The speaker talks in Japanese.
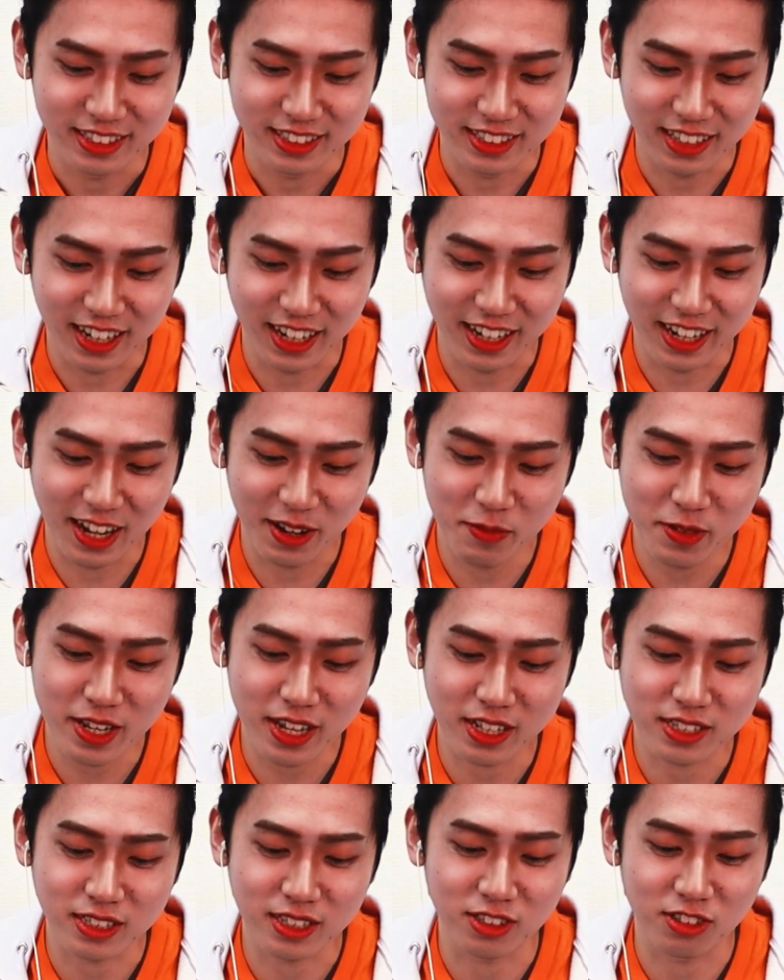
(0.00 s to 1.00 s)
いややべえ
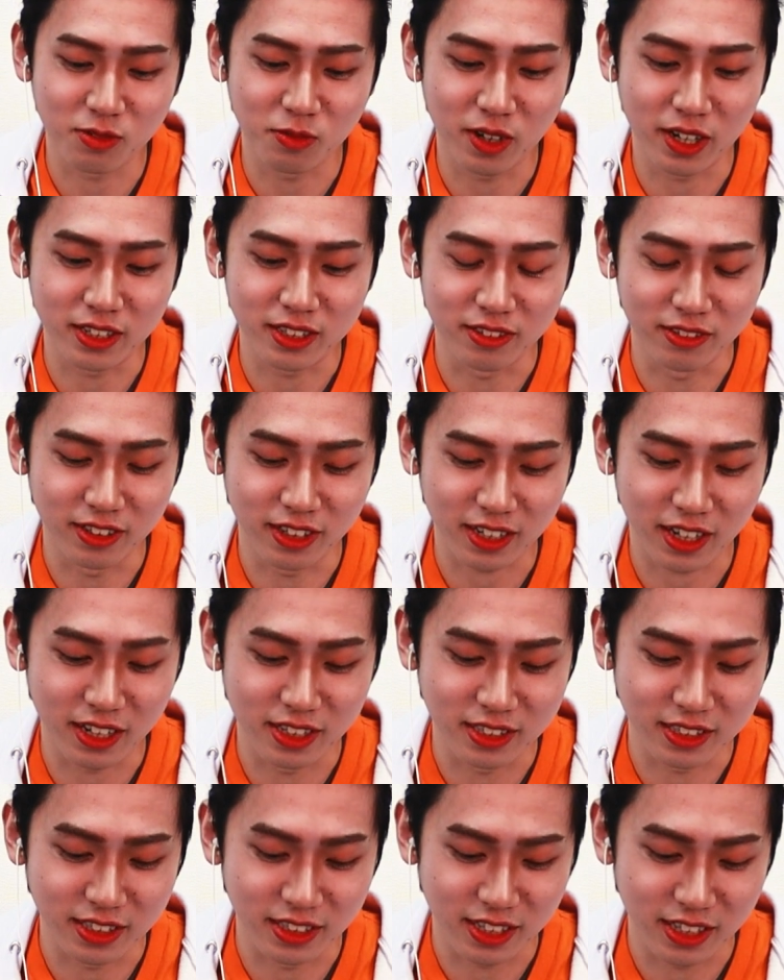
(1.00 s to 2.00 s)
やつだと思われてるな、
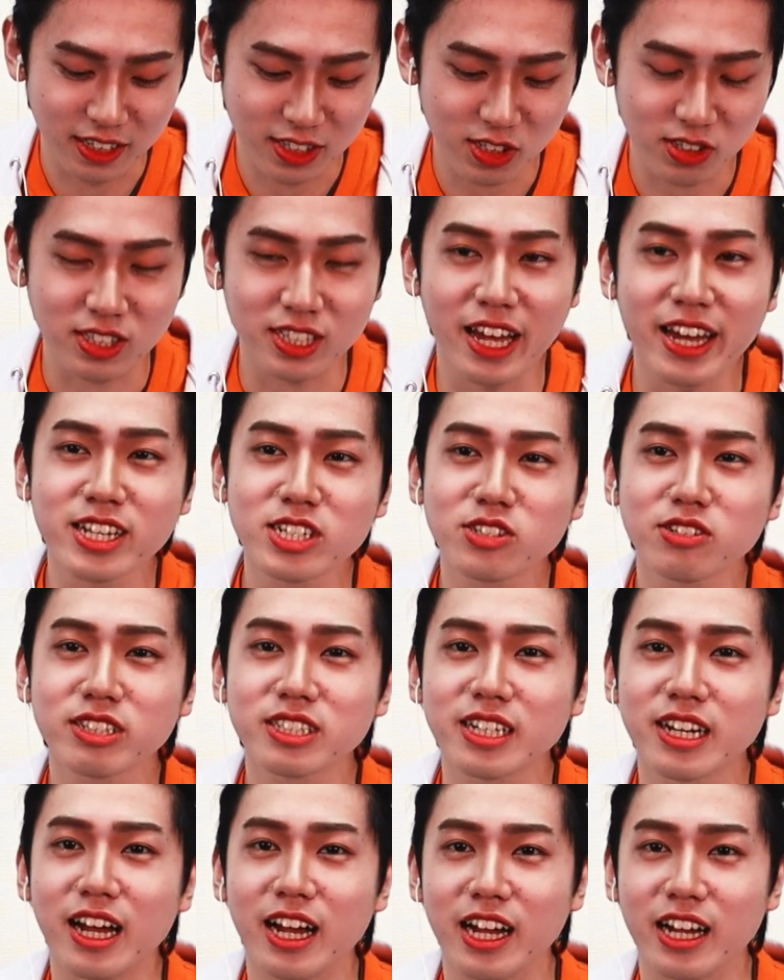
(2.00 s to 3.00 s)
完全に。ちょっと最初は
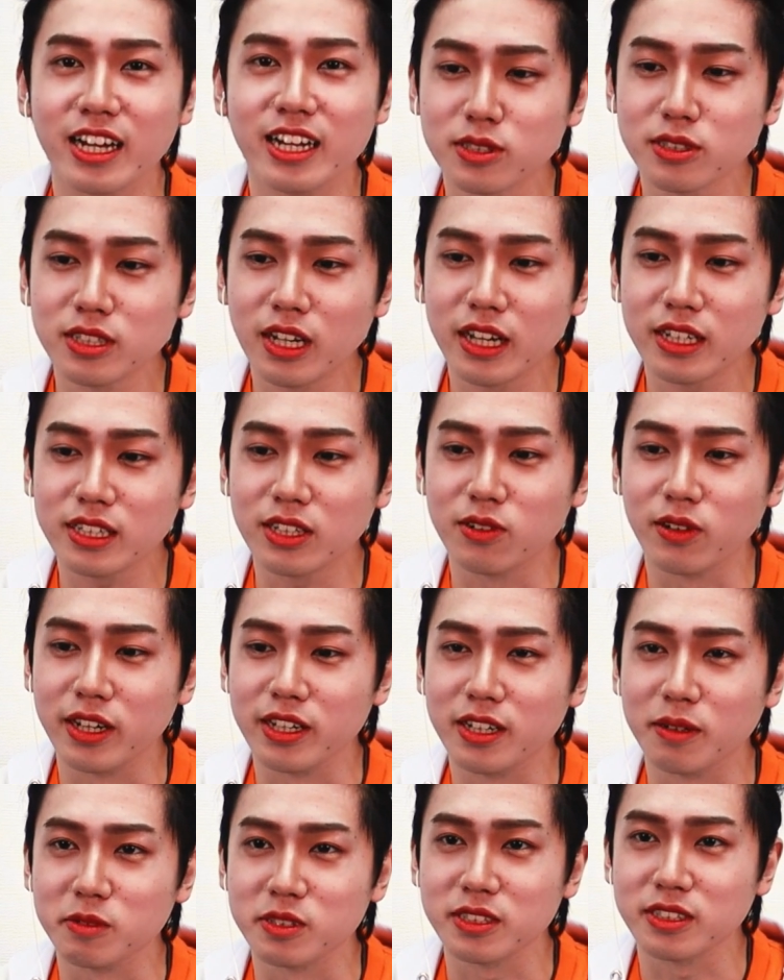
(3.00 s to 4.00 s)
じゃあ、普通に入った方がい
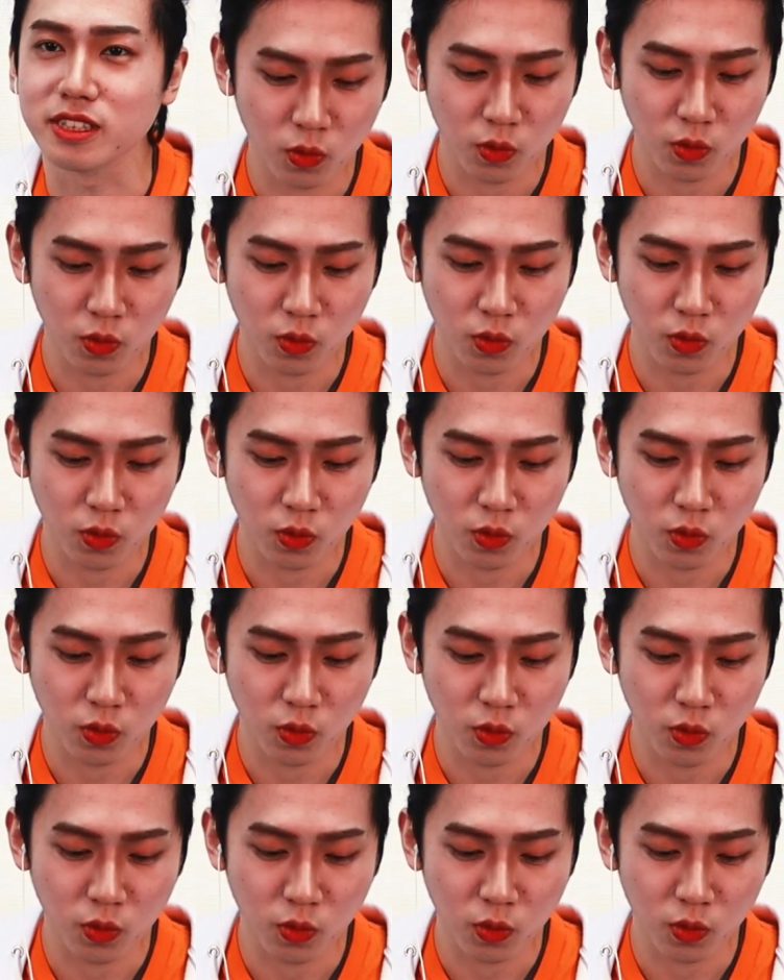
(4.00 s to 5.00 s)
いかもしれない。
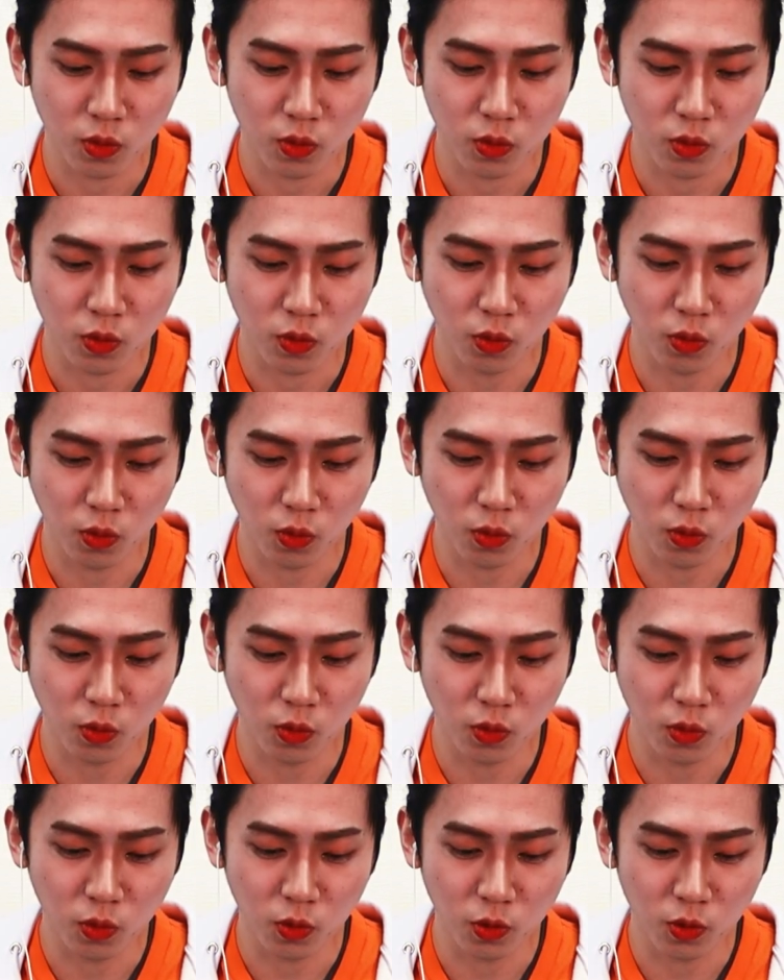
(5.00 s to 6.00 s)
お、お、
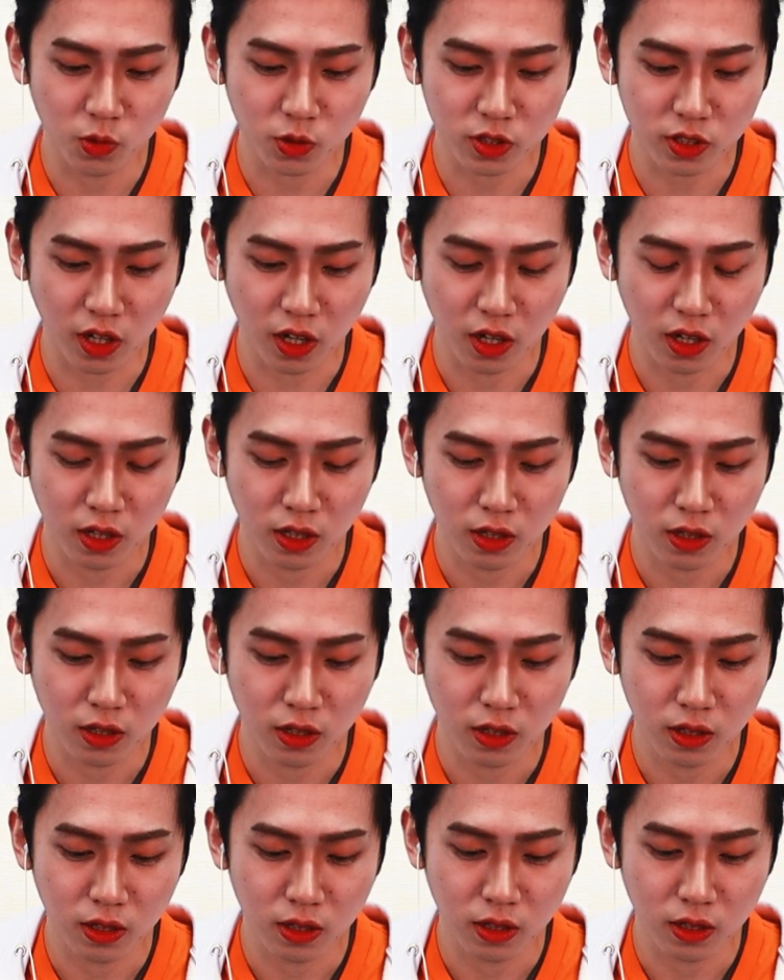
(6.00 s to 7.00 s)
お、お、来た。
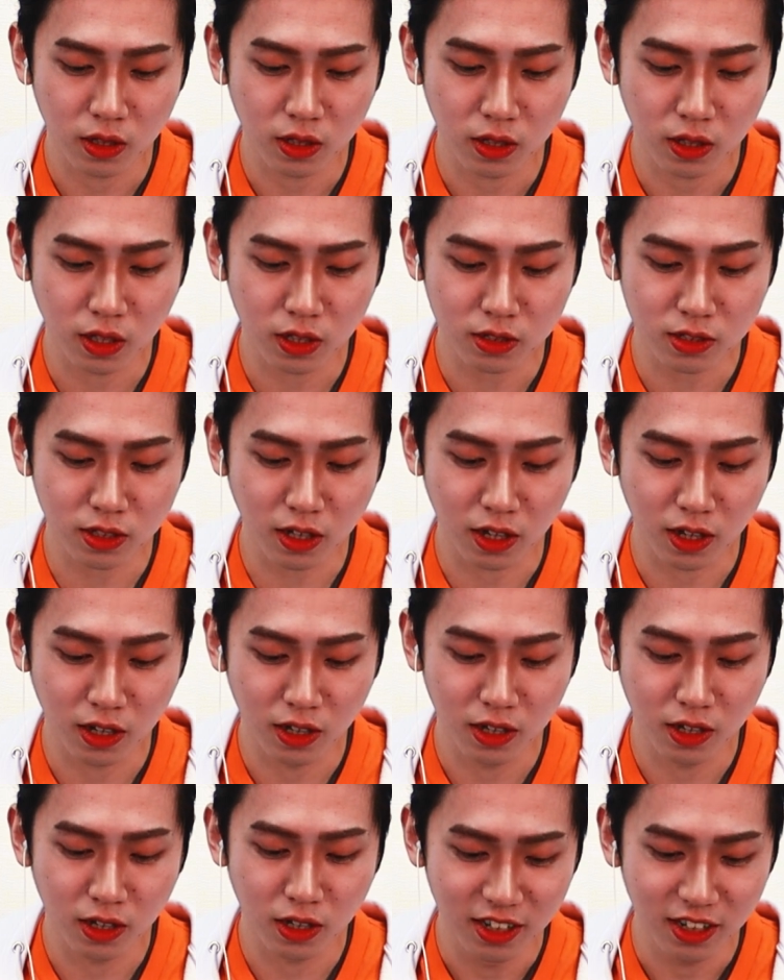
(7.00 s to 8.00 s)
あ、来た。
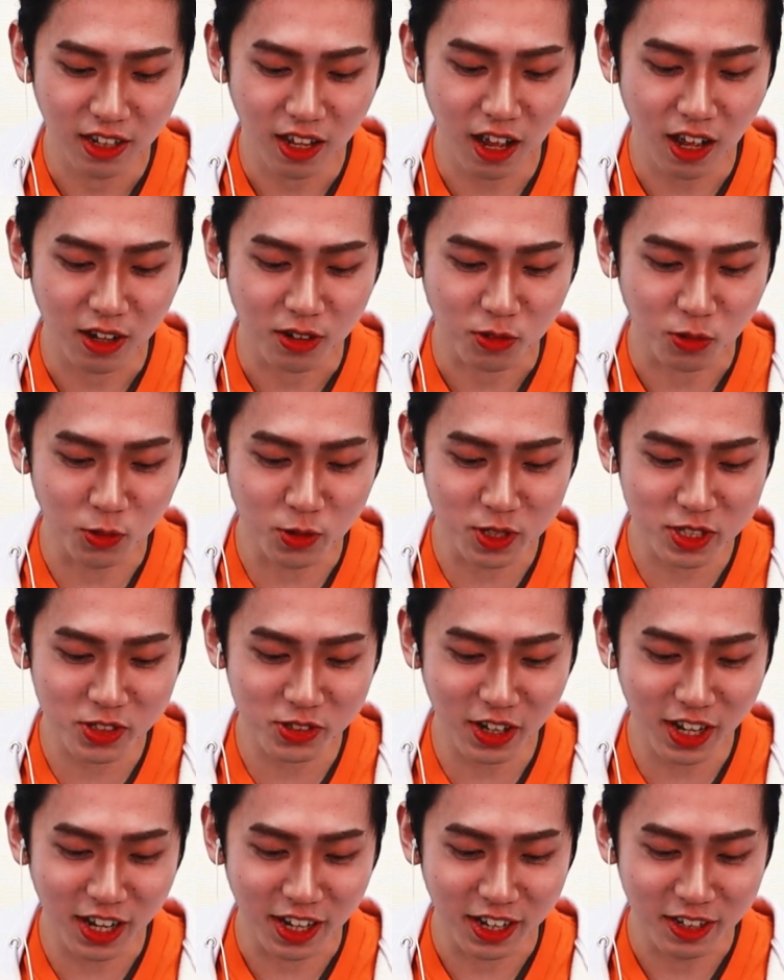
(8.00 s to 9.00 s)
あ、こんにち
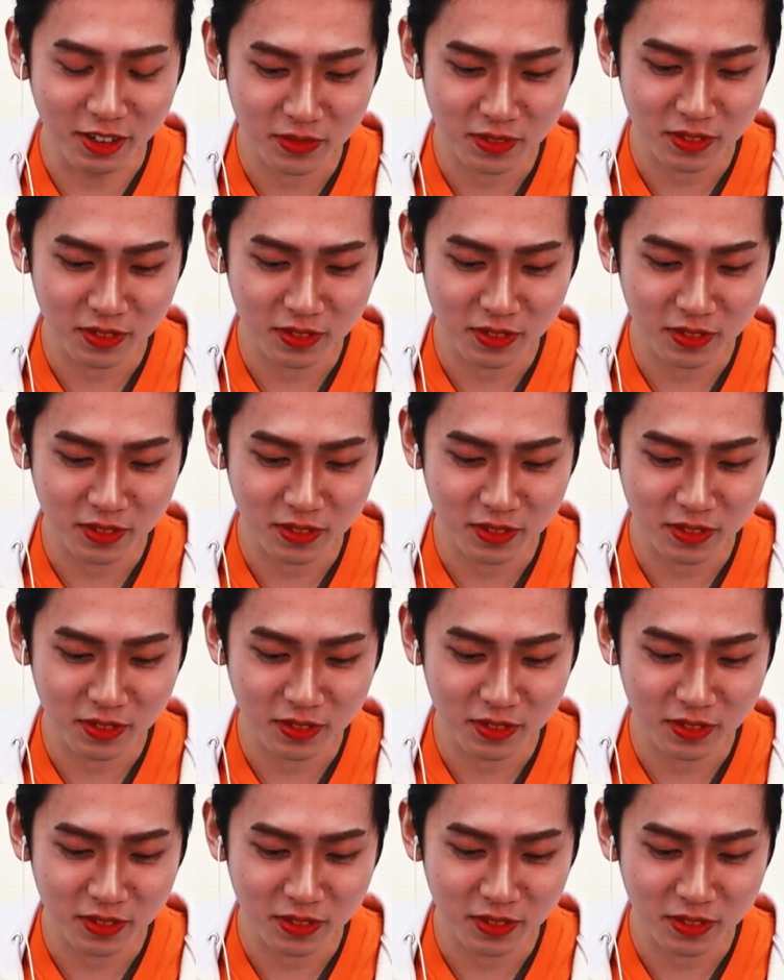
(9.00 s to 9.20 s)
は。